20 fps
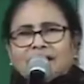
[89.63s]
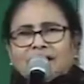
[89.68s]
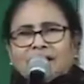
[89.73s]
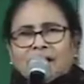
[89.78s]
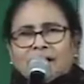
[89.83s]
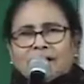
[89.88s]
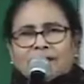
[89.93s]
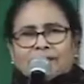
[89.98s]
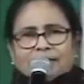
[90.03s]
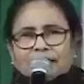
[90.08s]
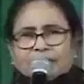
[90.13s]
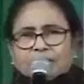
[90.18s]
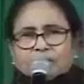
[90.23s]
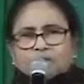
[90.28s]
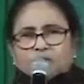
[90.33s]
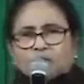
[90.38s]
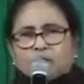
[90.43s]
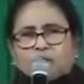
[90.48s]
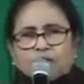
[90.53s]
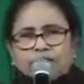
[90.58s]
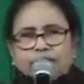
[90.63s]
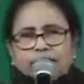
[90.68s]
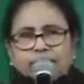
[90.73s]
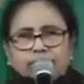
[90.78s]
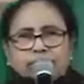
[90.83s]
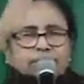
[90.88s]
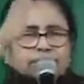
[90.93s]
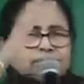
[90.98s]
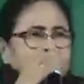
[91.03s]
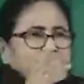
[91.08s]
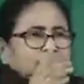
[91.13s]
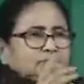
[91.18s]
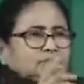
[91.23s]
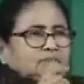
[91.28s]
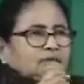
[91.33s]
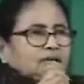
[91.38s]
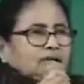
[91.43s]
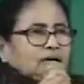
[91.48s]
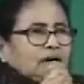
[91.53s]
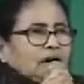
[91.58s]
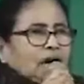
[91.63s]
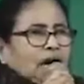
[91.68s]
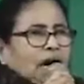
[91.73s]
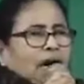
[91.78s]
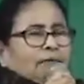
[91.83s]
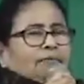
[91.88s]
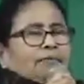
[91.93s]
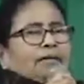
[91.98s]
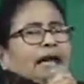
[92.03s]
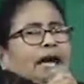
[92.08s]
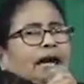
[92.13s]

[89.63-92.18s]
আমাকে কেউ তো বলেনি আমি